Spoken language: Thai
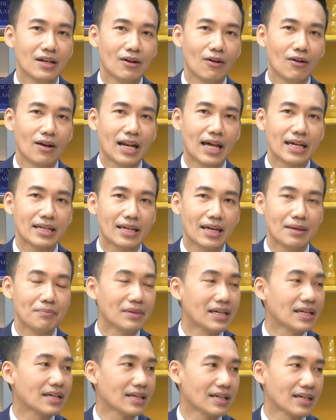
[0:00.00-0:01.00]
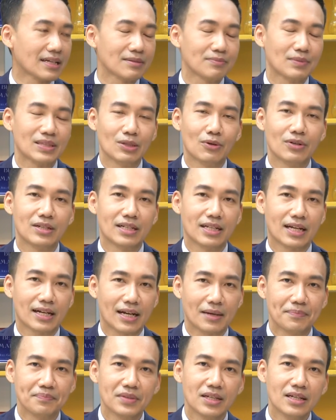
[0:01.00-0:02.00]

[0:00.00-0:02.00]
ออนไลน์เกมมิ่งอย่างนี้เป็นต้นนะครับ